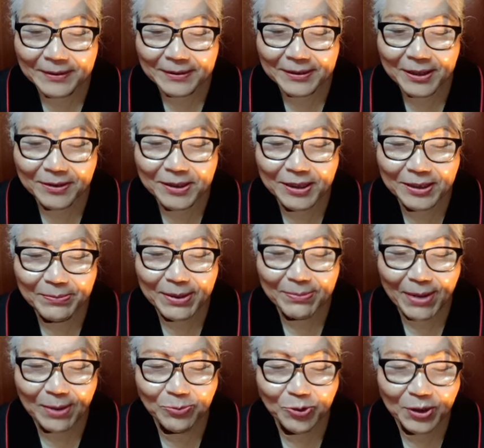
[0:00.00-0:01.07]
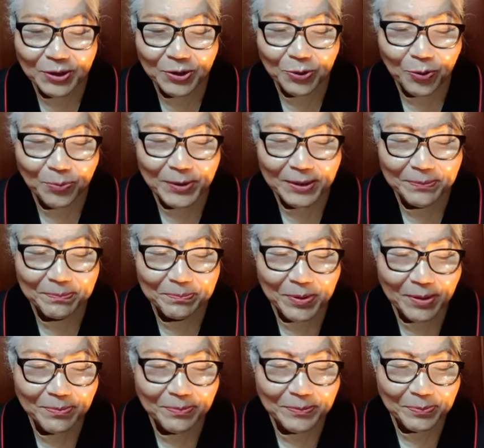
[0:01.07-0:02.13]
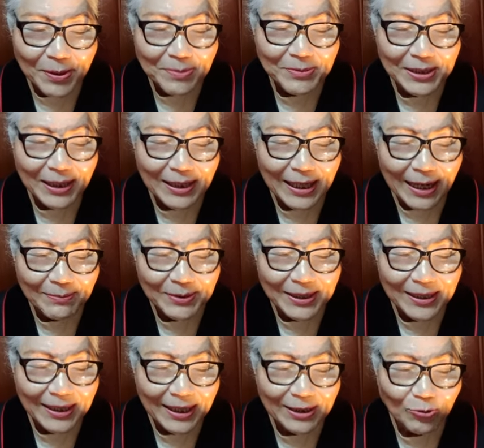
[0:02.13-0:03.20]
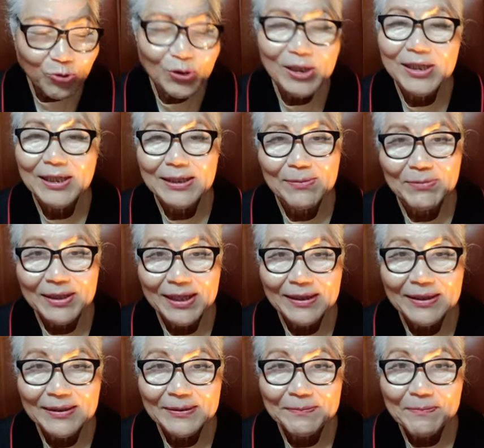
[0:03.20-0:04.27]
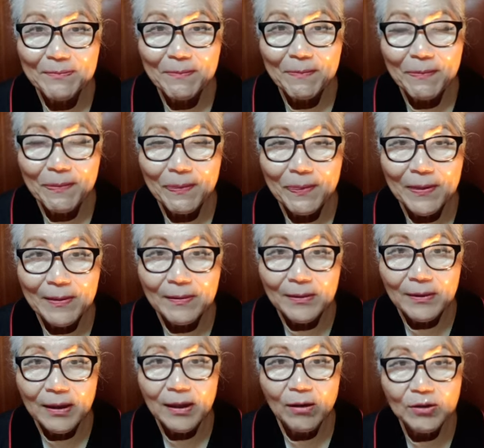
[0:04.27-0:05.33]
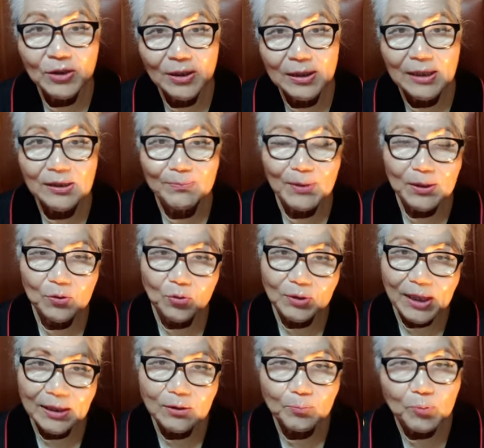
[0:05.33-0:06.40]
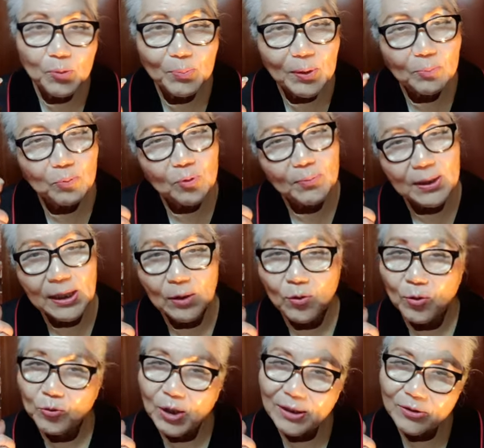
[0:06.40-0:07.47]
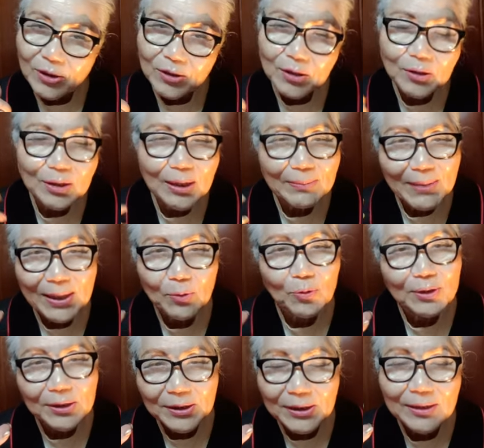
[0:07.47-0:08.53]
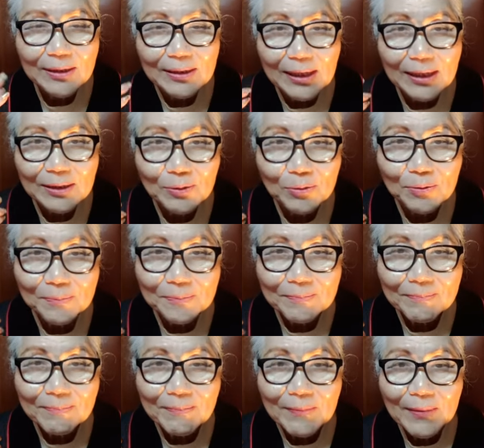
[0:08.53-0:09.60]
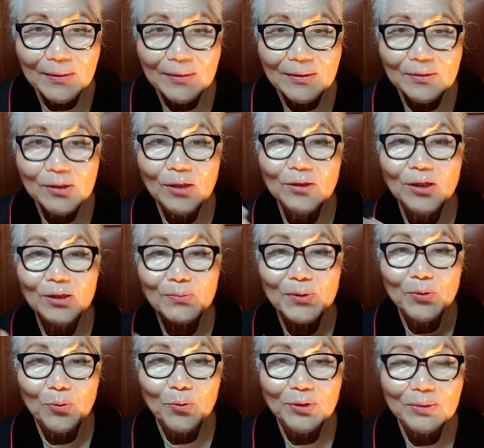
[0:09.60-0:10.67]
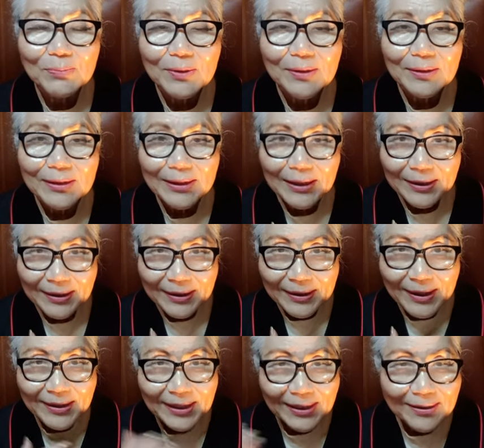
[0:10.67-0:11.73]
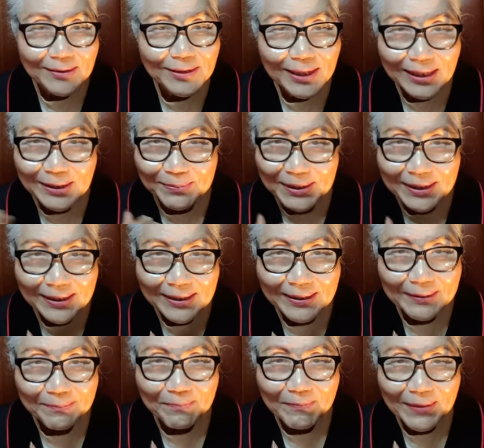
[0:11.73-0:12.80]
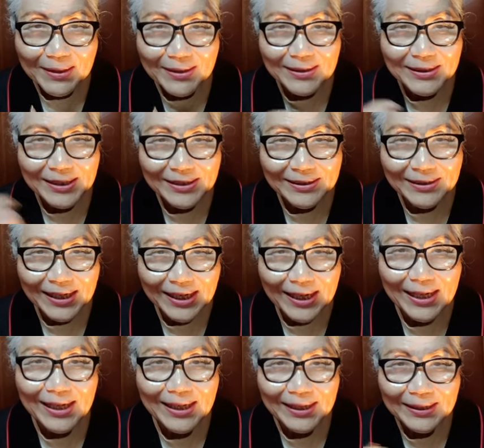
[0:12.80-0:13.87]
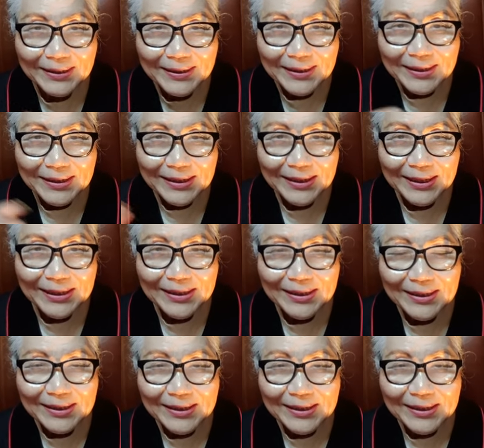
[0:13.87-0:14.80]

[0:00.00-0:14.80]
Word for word: 성령님이 마음속에 들어오면 범, 사가 감사해야 할 투성이가 됩니다. 아 어제까지만 해도 나는 불평불만하고 걱정거리가 많고 이랬다가도 성령님이 들어오시면 얘야 걱정하지 마라. 그 자든 다 에,